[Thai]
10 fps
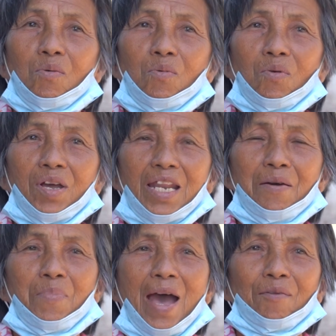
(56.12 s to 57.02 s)
โอ้ยก็
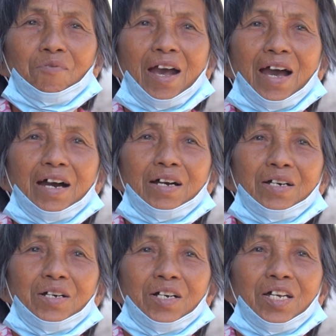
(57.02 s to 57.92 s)
ลำบากด้วยค่ะ
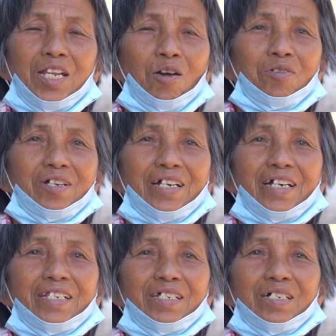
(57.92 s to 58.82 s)
ขึ้นเร็วเหลือเกิน